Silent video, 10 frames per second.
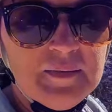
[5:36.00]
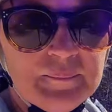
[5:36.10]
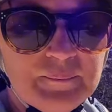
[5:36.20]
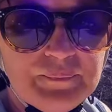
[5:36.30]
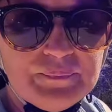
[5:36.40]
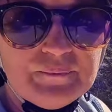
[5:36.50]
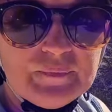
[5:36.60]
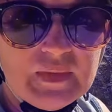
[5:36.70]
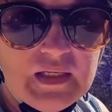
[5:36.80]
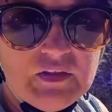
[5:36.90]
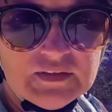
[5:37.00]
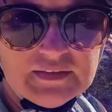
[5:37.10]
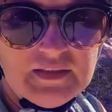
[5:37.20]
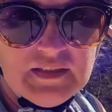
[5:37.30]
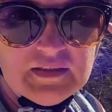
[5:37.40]
mm, i to jest
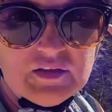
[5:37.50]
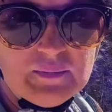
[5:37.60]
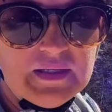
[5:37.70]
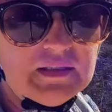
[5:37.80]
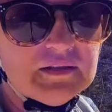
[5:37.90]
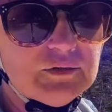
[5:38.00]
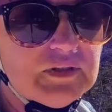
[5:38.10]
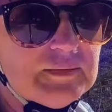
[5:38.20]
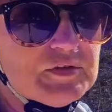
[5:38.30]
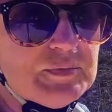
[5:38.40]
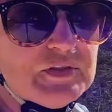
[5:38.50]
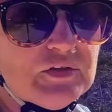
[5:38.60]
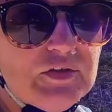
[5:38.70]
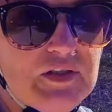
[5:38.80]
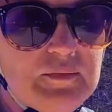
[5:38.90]
taki jeden domek, który tam sobie
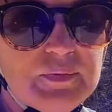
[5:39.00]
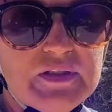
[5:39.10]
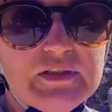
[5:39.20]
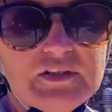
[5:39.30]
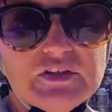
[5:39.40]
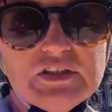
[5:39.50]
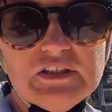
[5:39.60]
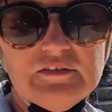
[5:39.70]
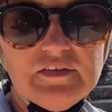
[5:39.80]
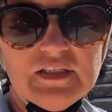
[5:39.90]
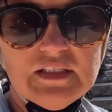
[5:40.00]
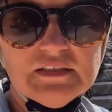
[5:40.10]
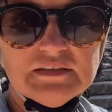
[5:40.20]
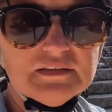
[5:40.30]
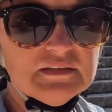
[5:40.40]
stoi, pojedynczy,
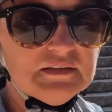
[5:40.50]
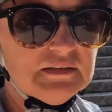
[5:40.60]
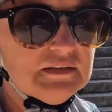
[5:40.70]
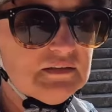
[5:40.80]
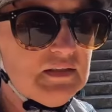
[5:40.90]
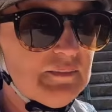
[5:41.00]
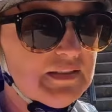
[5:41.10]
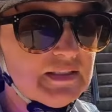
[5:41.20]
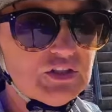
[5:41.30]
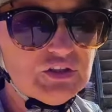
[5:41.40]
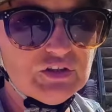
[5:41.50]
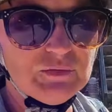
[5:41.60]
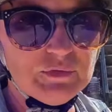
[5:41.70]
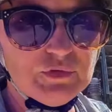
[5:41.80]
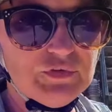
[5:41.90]
więc y, nie ma tak, że tych
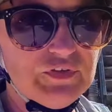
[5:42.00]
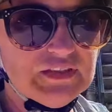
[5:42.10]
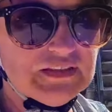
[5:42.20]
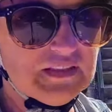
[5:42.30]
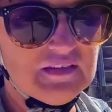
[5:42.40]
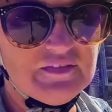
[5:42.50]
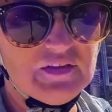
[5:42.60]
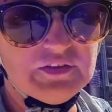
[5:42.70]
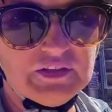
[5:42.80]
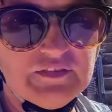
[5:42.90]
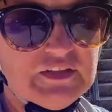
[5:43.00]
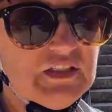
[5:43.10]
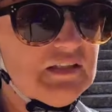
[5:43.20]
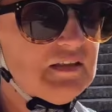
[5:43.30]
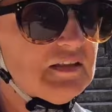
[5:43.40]
domków jest tak nawalonych, wiecie,
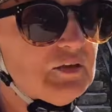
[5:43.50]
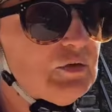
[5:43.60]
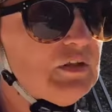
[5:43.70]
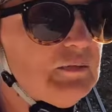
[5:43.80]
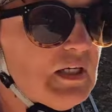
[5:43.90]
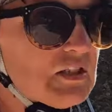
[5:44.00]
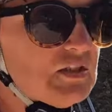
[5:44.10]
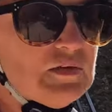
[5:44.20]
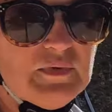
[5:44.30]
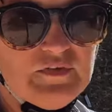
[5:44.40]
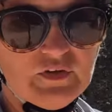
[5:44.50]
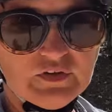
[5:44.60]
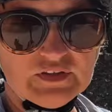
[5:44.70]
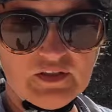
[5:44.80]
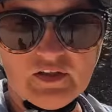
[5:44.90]
jeden na drugim i każdy sobie w
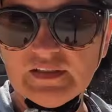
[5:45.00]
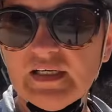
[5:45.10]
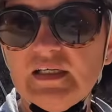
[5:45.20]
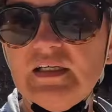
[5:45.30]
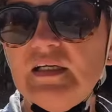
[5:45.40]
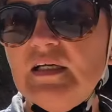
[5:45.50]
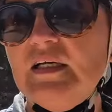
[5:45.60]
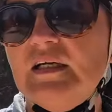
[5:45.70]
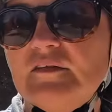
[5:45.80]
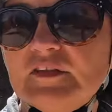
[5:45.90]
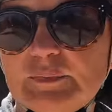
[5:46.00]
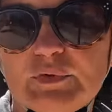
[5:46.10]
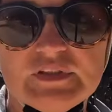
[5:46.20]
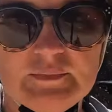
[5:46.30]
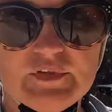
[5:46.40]
okno zagląda. Więc
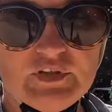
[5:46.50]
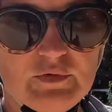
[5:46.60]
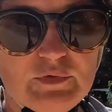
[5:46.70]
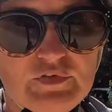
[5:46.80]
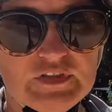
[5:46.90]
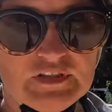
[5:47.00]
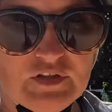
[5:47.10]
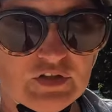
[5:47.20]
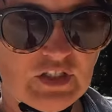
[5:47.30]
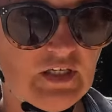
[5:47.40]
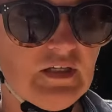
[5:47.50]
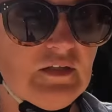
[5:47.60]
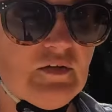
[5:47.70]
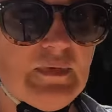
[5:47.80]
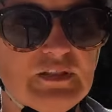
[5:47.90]
plusem tych domków jest to, że
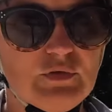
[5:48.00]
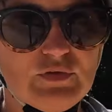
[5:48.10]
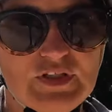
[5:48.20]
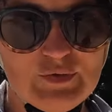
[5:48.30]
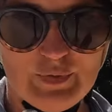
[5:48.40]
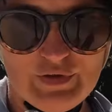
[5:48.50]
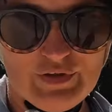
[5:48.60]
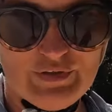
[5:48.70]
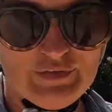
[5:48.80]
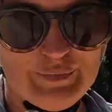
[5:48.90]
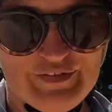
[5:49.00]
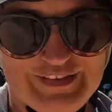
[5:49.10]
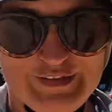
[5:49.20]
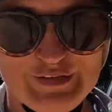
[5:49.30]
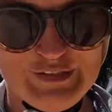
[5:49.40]
no, macie tutaj sporo
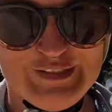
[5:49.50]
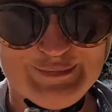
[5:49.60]
prywatności.